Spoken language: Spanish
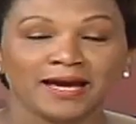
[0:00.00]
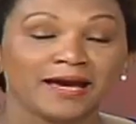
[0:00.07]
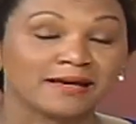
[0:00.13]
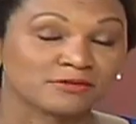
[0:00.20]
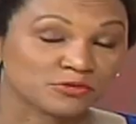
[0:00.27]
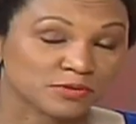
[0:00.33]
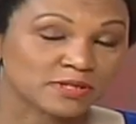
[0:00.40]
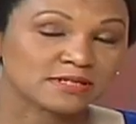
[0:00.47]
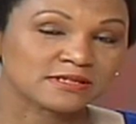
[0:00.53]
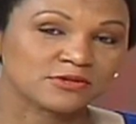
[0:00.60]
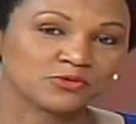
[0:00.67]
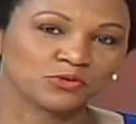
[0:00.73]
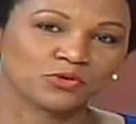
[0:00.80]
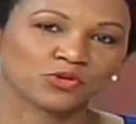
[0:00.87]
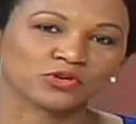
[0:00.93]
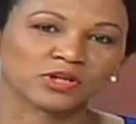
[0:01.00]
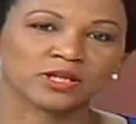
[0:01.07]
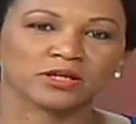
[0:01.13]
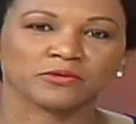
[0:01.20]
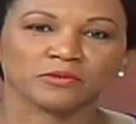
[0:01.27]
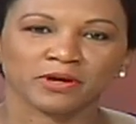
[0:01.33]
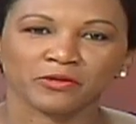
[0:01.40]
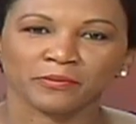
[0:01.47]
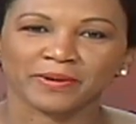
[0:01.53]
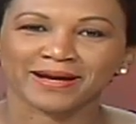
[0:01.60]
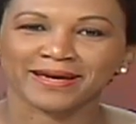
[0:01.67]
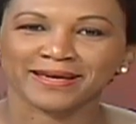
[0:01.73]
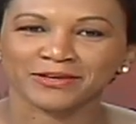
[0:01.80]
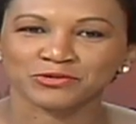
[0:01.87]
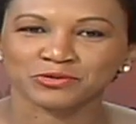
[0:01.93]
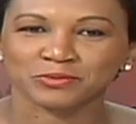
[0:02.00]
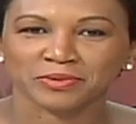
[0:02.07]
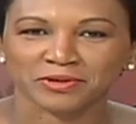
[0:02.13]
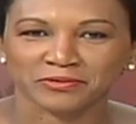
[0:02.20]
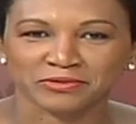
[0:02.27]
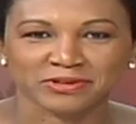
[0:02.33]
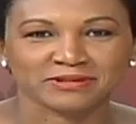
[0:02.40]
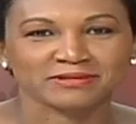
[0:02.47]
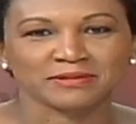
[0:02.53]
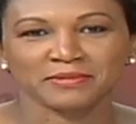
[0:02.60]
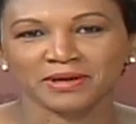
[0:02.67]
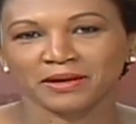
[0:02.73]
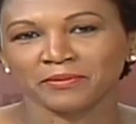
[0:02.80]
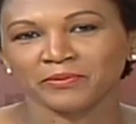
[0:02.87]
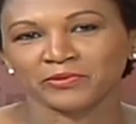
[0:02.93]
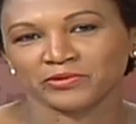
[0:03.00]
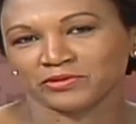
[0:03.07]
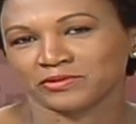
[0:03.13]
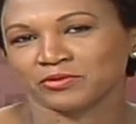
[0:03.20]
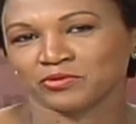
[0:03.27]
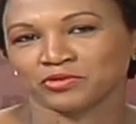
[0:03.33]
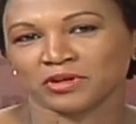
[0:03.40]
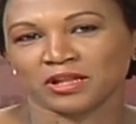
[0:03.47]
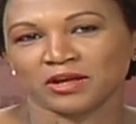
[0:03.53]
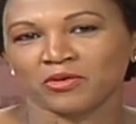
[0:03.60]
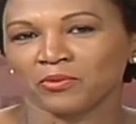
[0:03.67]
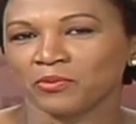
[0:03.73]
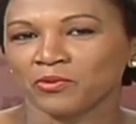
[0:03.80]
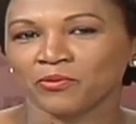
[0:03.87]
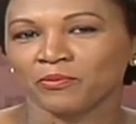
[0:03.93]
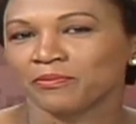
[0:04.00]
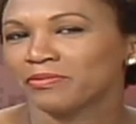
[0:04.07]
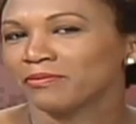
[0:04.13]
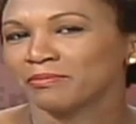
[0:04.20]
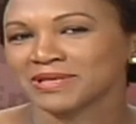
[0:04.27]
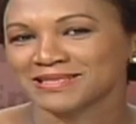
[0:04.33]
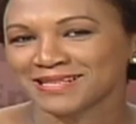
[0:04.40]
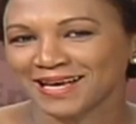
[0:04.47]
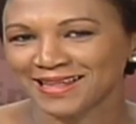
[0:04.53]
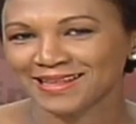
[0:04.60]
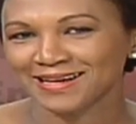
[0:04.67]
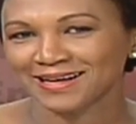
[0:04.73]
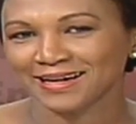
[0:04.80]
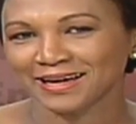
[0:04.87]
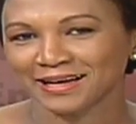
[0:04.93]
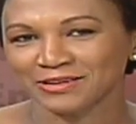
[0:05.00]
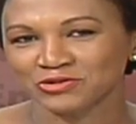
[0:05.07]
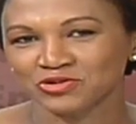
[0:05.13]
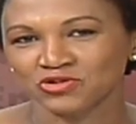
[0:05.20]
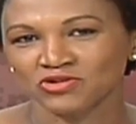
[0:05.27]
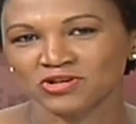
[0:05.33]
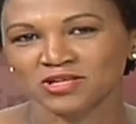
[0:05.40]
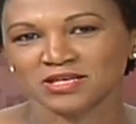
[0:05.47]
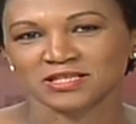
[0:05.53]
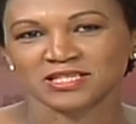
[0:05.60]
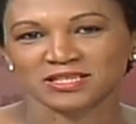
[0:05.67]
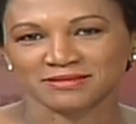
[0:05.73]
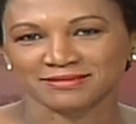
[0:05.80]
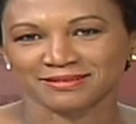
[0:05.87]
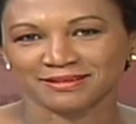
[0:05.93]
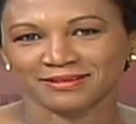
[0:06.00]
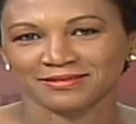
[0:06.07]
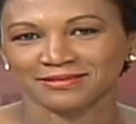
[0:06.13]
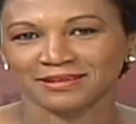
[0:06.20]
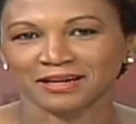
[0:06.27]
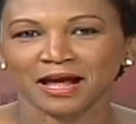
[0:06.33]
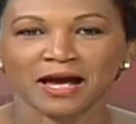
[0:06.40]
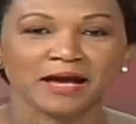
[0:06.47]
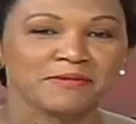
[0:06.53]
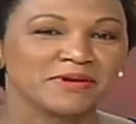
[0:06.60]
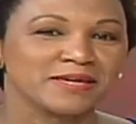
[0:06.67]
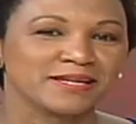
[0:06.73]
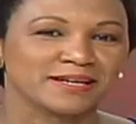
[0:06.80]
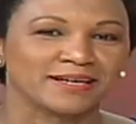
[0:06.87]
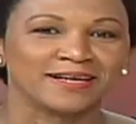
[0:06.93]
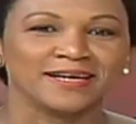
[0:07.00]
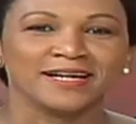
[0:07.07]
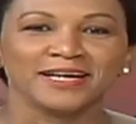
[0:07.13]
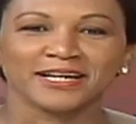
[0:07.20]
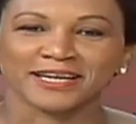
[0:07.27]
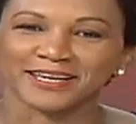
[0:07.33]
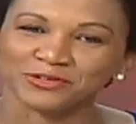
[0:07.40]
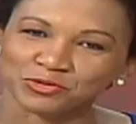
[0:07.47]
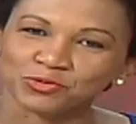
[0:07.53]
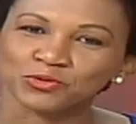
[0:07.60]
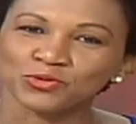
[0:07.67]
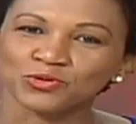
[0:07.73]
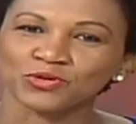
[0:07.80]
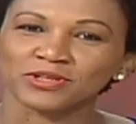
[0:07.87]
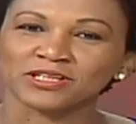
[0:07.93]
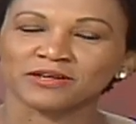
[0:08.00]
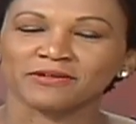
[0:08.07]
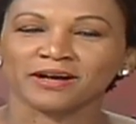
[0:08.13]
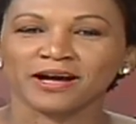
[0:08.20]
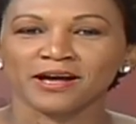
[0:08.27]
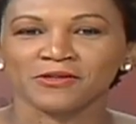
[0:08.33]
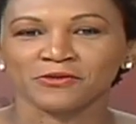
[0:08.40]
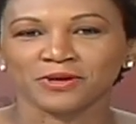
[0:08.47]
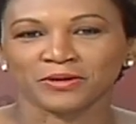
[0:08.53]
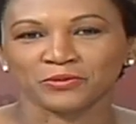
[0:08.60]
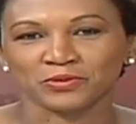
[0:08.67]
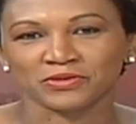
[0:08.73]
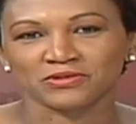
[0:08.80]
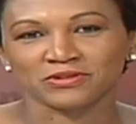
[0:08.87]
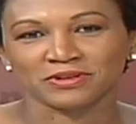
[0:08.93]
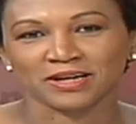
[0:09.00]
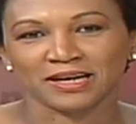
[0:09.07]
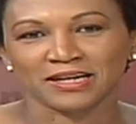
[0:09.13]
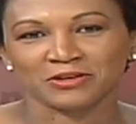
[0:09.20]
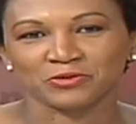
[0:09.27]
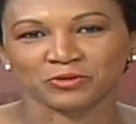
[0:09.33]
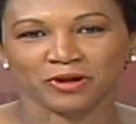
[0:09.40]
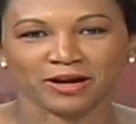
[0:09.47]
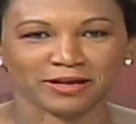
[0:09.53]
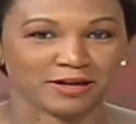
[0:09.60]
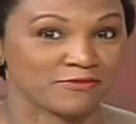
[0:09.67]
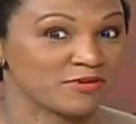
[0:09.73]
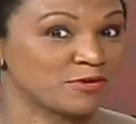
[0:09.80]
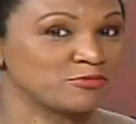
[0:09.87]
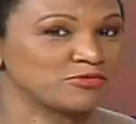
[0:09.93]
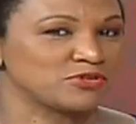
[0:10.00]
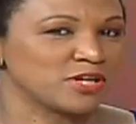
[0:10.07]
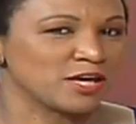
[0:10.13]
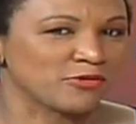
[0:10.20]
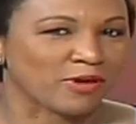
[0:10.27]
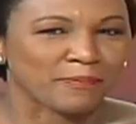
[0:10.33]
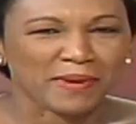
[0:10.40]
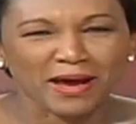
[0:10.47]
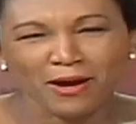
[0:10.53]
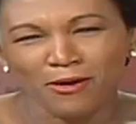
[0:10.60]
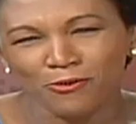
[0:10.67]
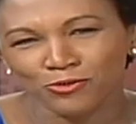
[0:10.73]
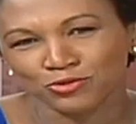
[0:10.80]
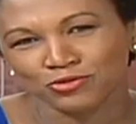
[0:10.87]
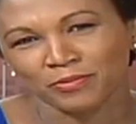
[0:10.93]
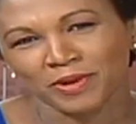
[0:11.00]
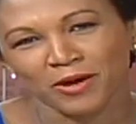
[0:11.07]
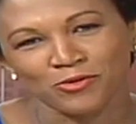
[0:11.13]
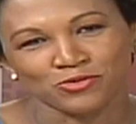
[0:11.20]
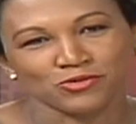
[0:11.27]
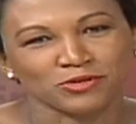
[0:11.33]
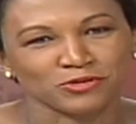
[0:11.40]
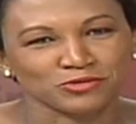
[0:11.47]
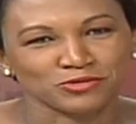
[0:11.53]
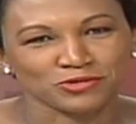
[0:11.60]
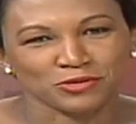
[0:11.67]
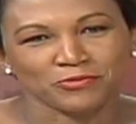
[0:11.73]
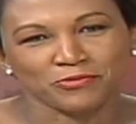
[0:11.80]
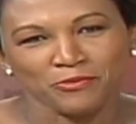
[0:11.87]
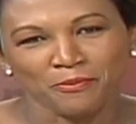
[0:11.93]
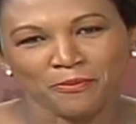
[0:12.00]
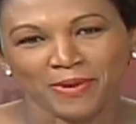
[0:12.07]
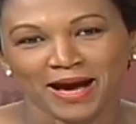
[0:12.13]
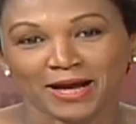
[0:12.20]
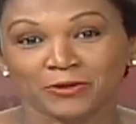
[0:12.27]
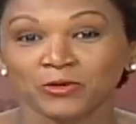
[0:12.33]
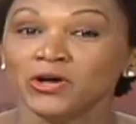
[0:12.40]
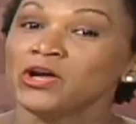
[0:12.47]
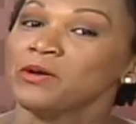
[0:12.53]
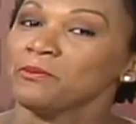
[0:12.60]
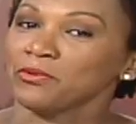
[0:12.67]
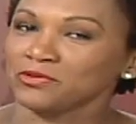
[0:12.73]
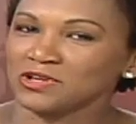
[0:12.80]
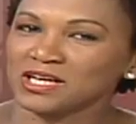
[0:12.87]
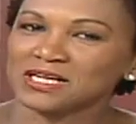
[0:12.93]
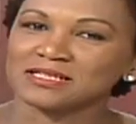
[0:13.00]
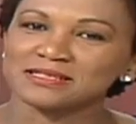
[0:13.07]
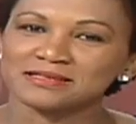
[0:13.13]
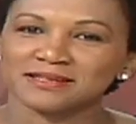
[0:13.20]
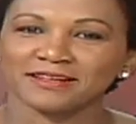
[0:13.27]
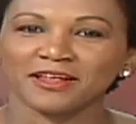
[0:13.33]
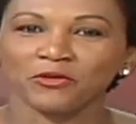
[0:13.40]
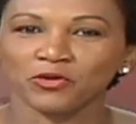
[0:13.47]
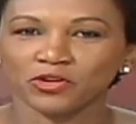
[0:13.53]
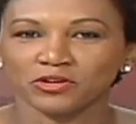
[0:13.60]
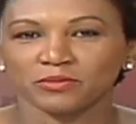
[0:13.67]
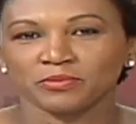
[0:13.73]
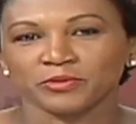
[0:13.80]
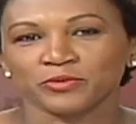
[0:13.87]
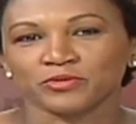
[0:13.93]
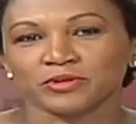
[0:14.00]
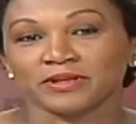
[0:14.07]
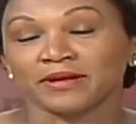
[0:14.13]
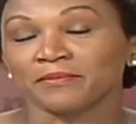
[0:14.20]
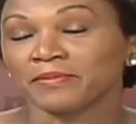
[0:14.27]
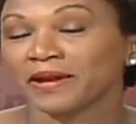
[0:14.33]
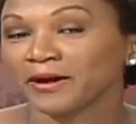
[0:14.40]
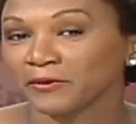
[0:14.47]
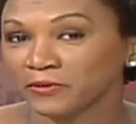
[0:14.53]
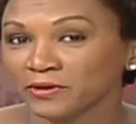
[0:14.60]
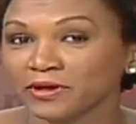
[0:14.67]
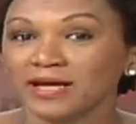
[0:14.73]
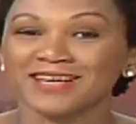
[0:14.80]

Esto hubiese sido un corte adecuado para eso, para el fin de semana, ponérselo a ustedes como un, mensaje de relajación y de chiste, decir, ay, mira, qué chulo, ha trabajado la Junta Central Electoral, qué bien lo hicieron, aplauso, aplauso, que lo hicieron, fue un palo, ponerle ese senador y después ustedes aplauden.